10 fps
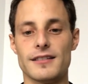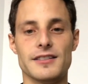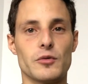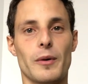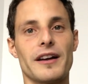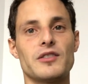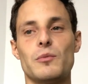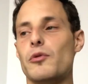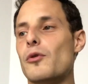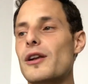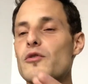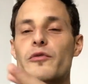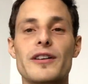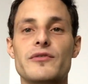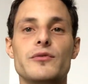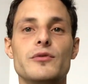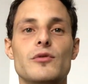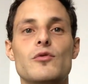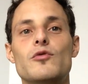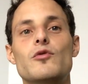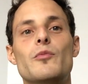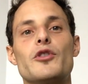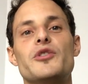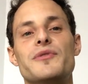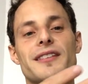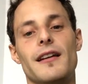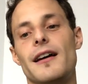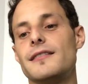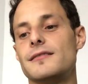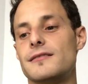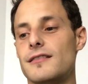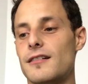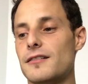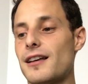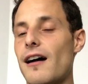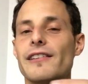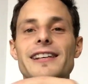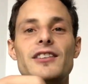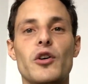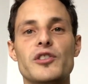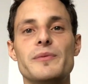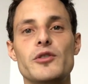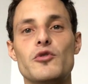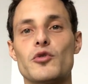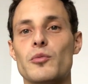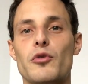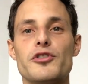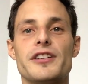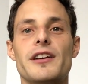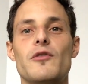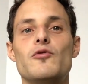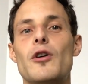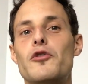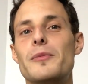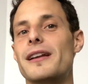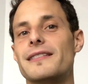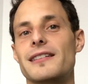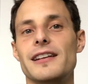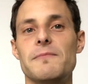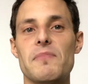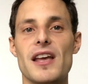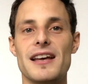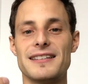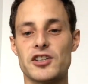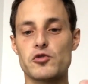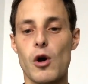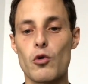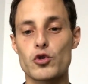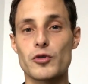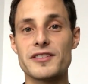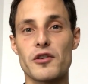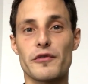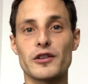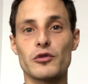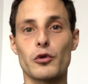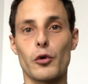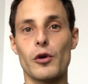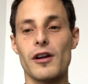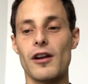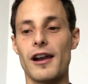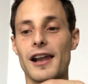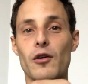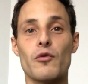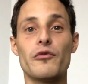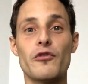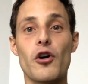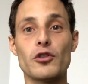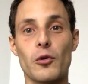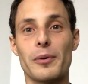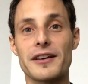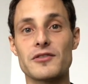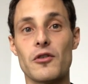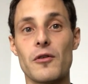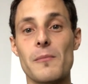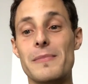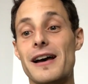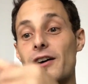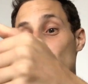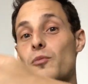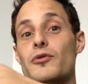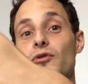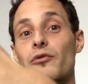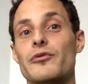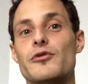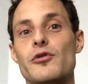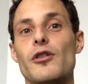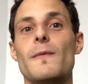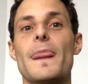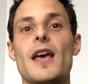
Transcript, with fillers: disons par exemple aller au fast-food ou manger une salade, euh, travailler 30 minutes sur son projet ou allumer la télé, ces choix où on choisit en fait entre l'inconfort dans le présent mais la récompense dans le futur,